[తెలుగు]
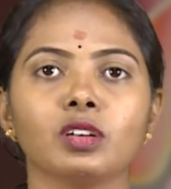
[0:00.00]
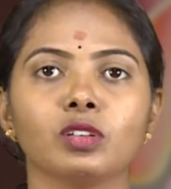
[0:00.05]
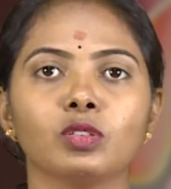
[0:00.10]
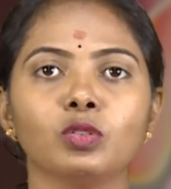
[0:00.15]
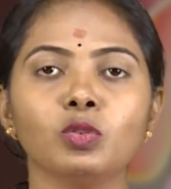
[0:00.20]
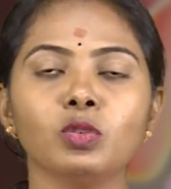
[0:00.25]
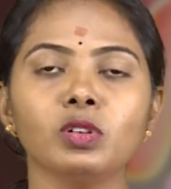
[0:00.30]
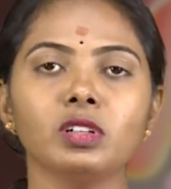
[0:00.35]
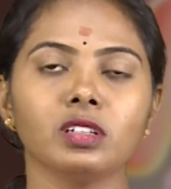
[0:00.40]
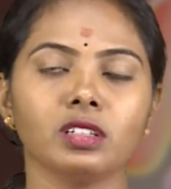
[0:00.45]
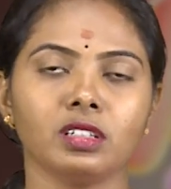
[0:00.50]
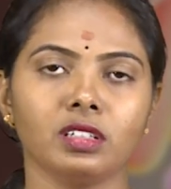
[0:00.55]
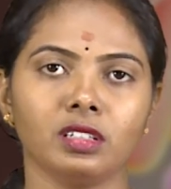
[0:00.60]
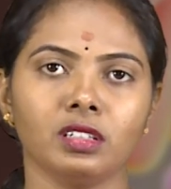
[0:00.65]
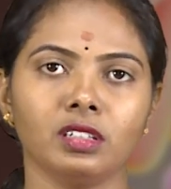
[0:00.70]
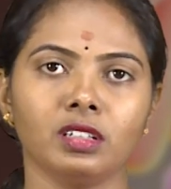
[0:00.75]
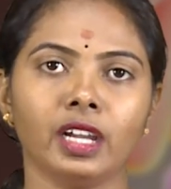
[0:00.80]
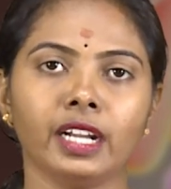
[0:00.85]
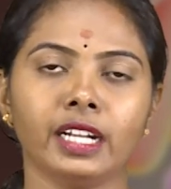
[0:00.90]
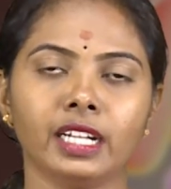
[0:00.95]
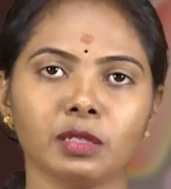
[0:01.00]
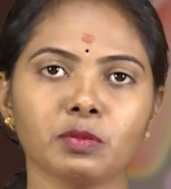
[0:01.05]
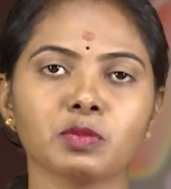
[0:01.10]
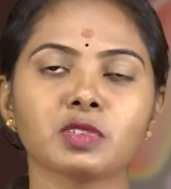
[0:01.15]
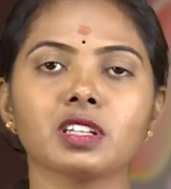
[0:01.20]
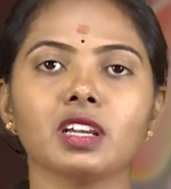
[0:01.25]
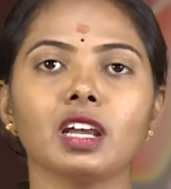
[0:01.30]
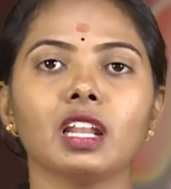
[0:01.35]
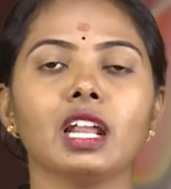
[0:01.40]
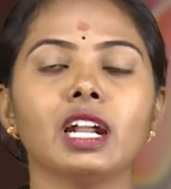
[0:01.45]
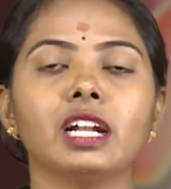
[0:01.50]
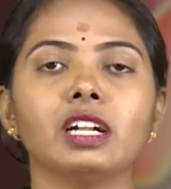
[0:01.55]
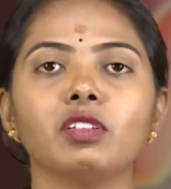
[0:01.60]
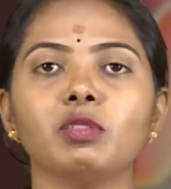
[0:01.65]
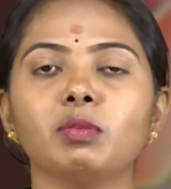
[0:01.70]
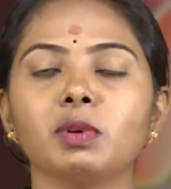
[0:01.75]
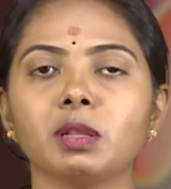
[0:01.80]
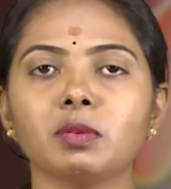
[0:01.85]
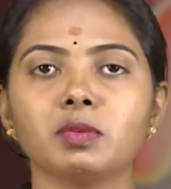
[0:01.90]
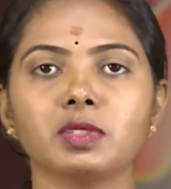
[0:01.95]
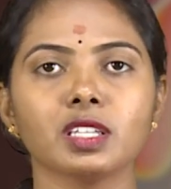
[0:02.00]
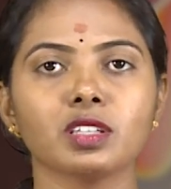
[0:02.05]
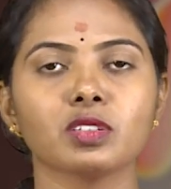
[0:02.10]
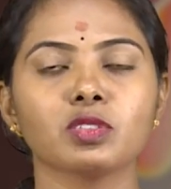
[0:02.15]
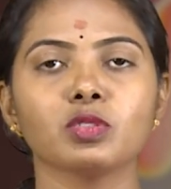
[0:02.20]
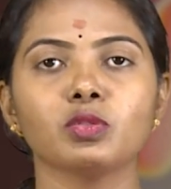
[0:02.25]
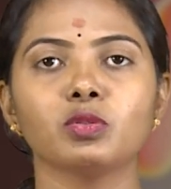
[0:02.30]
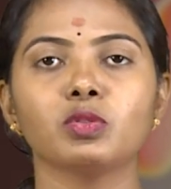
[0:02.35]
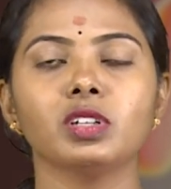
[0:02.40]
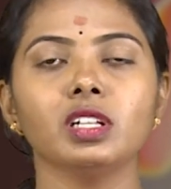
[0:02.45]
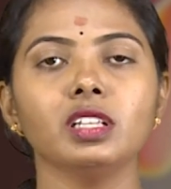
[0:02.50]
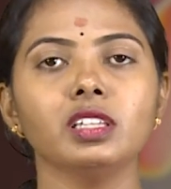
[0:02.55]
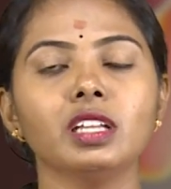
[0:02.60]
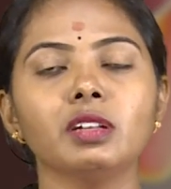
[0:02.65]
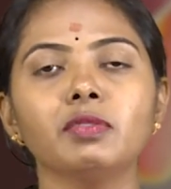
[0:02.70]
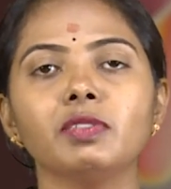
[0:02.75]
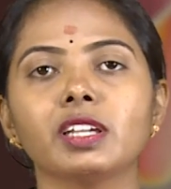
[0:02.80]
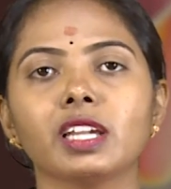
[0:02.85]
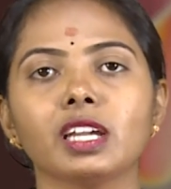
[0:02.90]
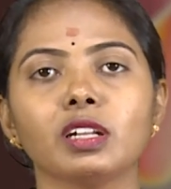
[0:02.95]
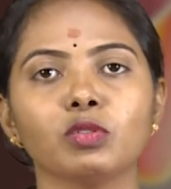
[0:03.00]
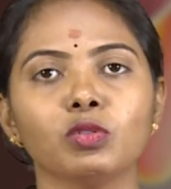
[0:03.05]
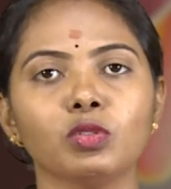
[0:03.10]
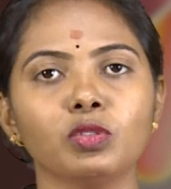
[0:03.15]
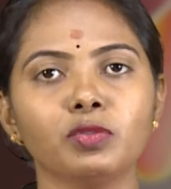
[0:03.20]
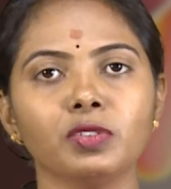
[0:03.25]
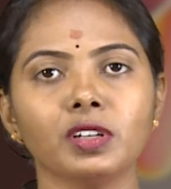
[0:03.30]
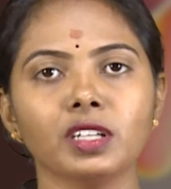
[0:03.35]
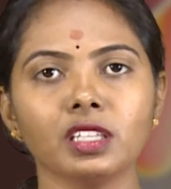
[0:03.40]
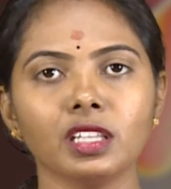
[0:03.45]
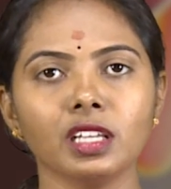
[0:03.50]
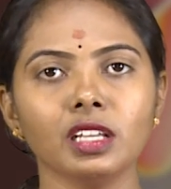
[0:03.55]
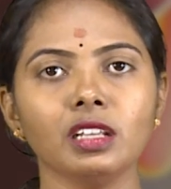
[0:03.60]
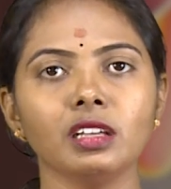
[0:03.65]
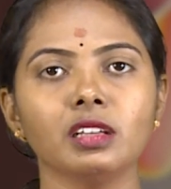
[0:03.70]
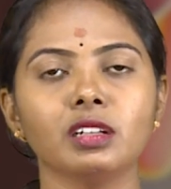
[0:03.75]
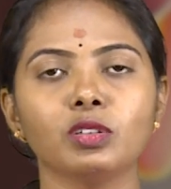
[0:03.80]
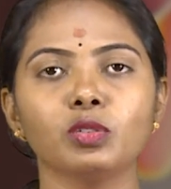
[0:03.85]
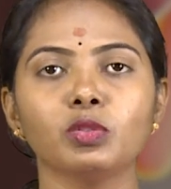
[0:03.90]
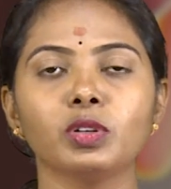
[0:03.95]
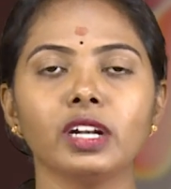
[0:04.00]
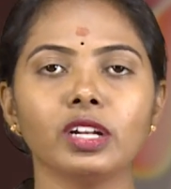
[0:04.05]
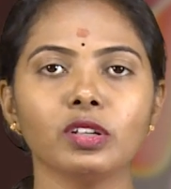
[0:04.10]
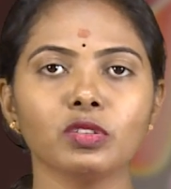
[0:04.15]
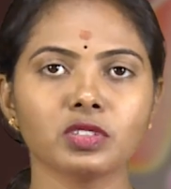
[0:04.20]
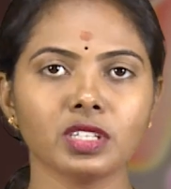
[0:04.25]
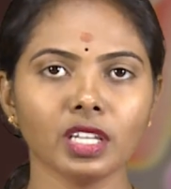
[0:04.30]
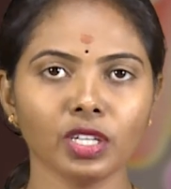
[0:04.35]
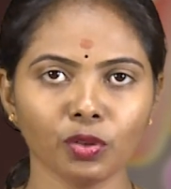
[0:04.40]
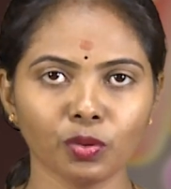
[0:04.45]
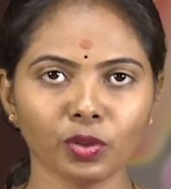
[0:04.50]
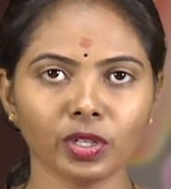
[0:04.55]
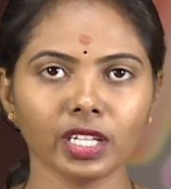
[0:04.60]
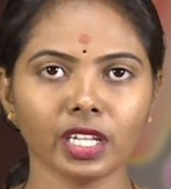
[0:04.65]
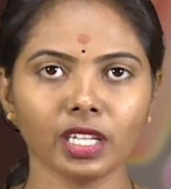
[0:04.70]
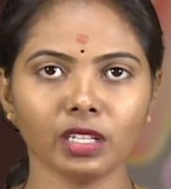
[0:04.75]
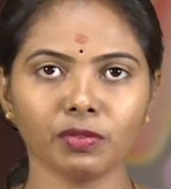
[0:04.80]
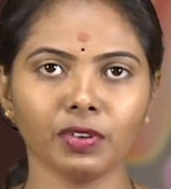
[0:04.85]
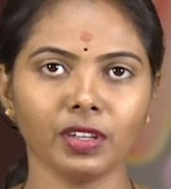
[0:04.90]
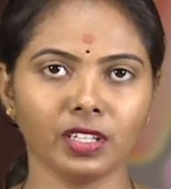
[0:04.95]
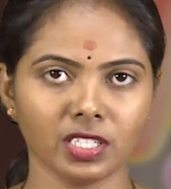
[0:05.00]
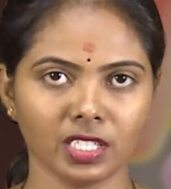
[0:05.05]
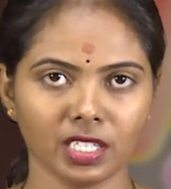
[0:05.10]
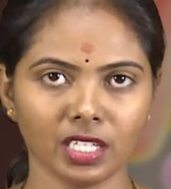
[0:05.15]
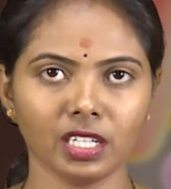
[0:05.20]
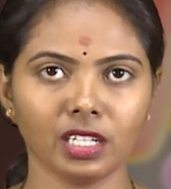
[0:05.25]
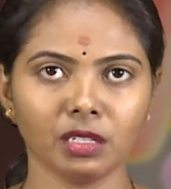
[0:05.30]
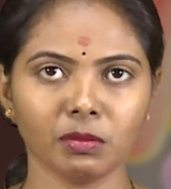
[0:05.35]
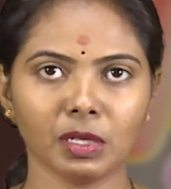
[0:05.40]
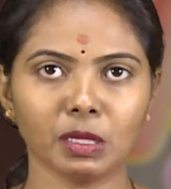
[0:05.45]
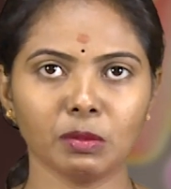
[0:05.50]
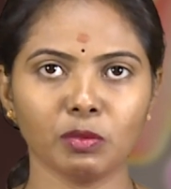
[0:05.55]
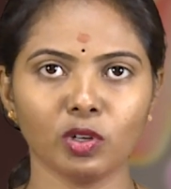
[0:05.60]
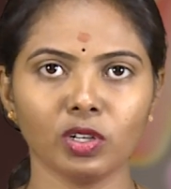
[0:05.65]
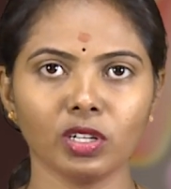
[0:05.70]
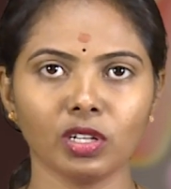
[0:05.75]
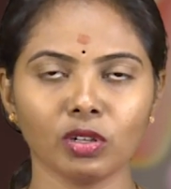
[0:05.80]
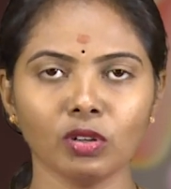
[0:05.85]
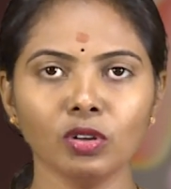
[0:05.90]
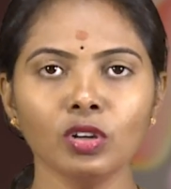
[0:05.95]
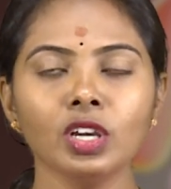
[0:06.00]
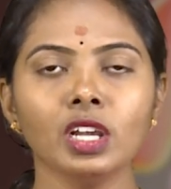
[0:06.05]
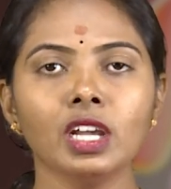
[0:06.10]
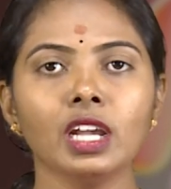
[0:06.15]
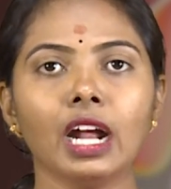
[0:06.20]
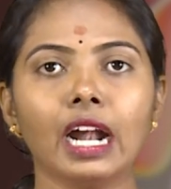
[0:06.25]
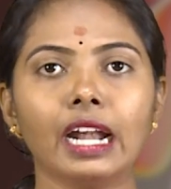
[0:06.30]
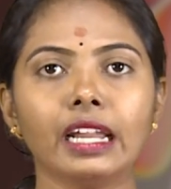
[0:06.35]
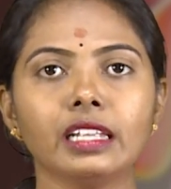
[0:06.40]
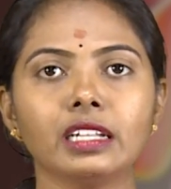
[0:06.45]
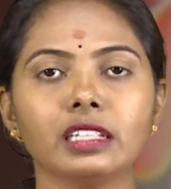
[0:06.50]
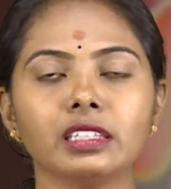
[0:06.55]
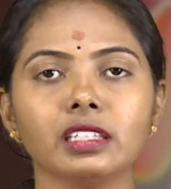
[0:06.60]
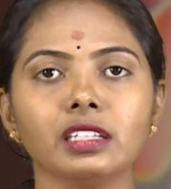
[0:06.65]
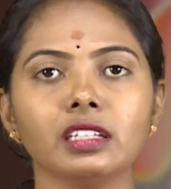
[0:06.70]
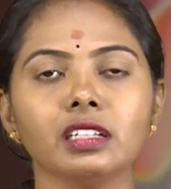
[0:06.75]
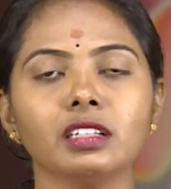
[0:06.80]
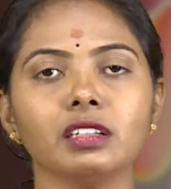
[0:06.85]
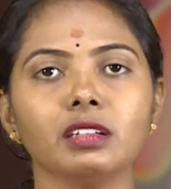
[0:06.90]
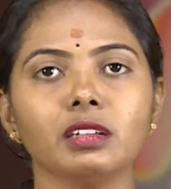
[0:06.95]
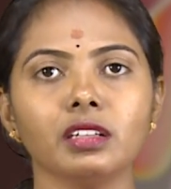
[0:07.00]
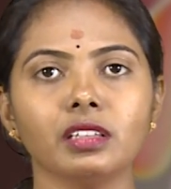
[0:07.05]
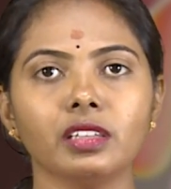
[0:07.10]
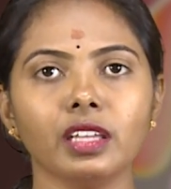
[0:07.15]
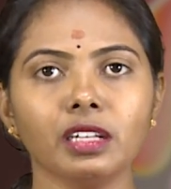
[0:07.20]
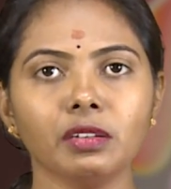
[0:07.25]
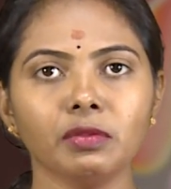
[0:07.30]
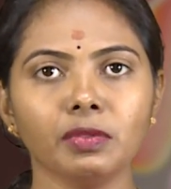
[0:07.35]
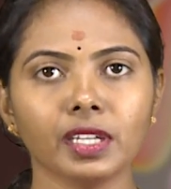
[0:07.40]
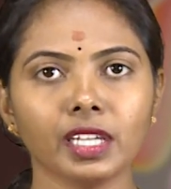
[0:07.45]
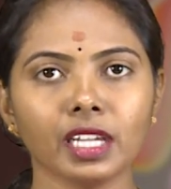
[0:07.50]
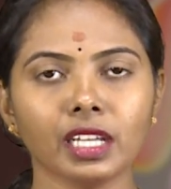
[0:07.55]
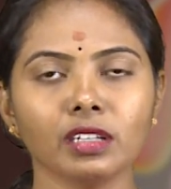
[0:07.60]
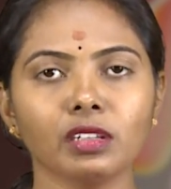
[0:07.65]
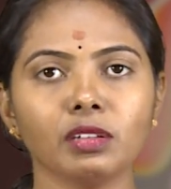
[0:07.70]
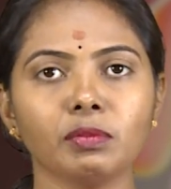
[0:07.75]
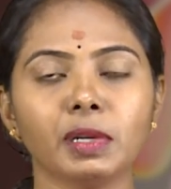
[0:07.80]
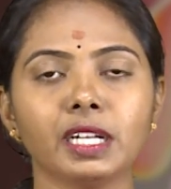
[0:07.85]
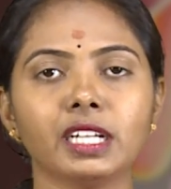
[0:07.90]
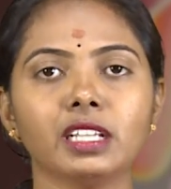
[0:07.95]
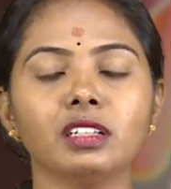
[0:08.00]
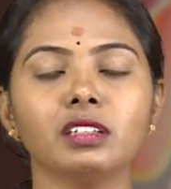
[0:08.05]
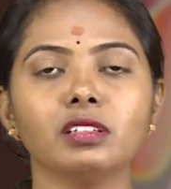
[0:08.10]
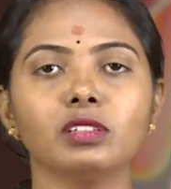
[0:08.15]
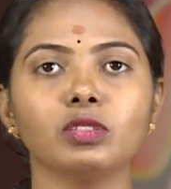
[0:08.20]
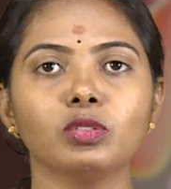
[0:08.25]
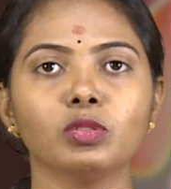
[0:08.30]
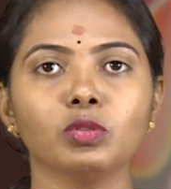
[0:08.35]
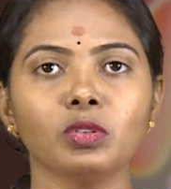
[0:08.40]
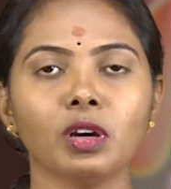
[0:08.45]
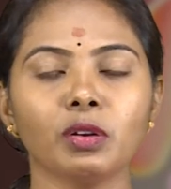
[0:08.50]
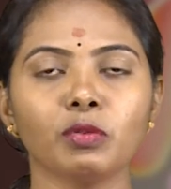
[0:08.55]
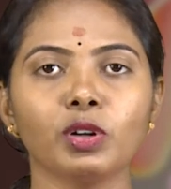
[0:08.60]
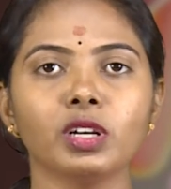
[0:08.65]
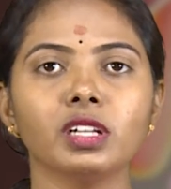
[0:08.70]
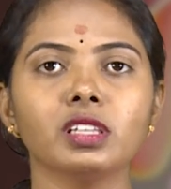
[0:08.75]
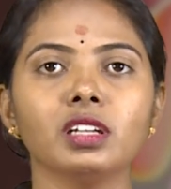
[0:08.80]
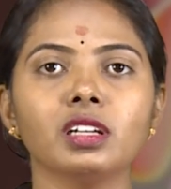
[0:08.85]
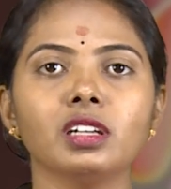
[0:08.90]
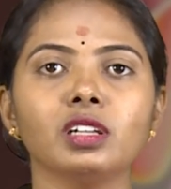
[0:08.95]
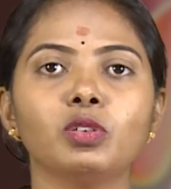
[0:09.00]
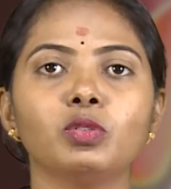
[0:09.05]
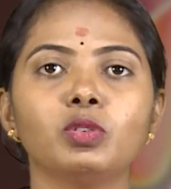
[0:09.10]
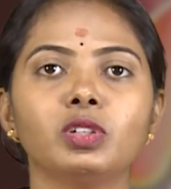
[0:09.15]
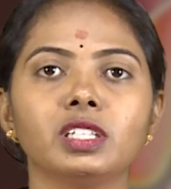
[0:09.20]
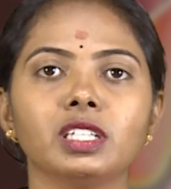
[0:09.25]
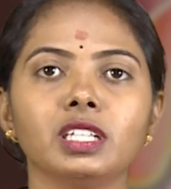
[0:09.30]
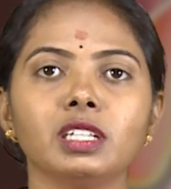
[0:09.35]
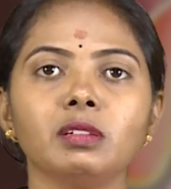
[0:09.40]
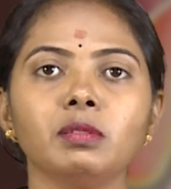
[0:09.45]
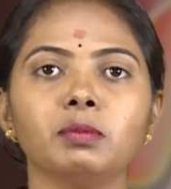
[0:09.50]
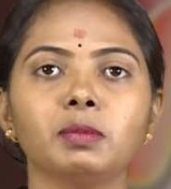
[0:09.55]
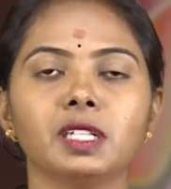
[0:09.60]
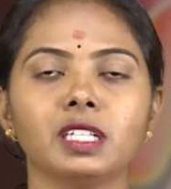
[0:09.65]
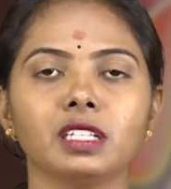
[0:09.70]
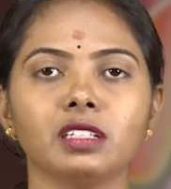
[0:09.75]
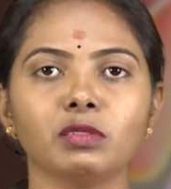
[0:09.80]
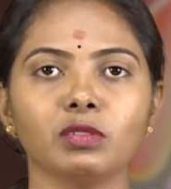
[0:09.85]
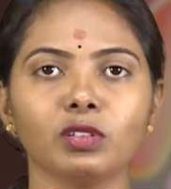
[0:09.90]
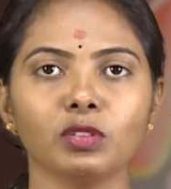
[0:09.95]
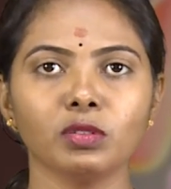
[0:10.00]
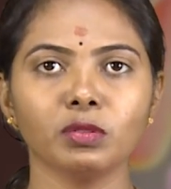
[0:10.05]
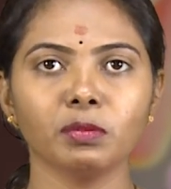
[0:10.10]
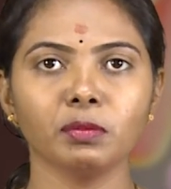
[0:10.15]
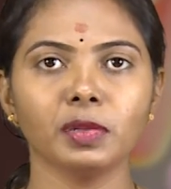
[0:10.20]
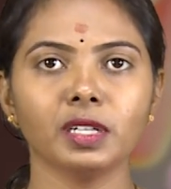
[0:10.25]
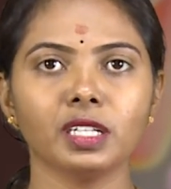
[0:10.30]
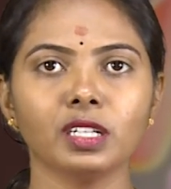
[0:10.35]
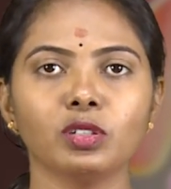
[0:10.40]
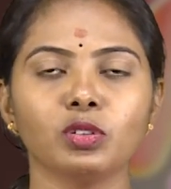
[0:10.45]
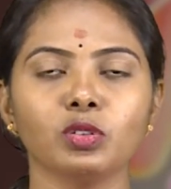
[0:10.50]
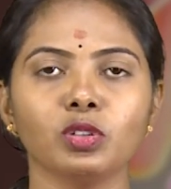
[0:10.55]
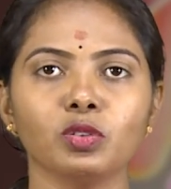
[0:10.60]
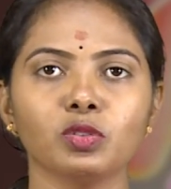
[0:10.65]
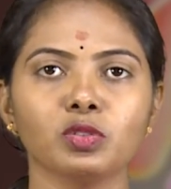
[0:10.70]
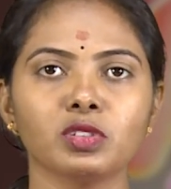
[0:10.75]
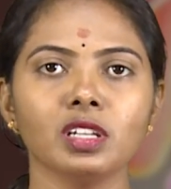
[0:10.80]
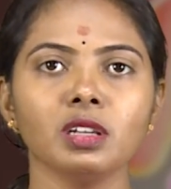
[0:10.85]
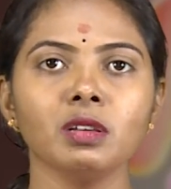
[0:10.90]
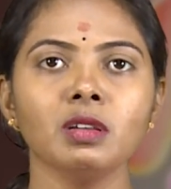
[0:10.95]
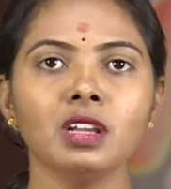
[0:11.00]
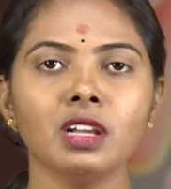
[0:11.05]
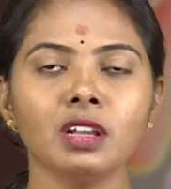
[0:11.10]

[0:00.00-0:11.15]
కూల్ ఐటమ్స్ అలాంటివి మనం చేస్తూ ఉంటే దెన్ వీ క్యాన్ గో ఫర్ ద టు రెడ్యూస్ ద యూటీఐ ఇన్ఫెక్షన్ అండి మన బాడీలో అనదర్ థింగ్ దెన్ వీ క్యాన్ బెటర్ టు అవాయిడ్ ద యూటీఐ బెటర్ నో బెటర్ టు యూస్ ద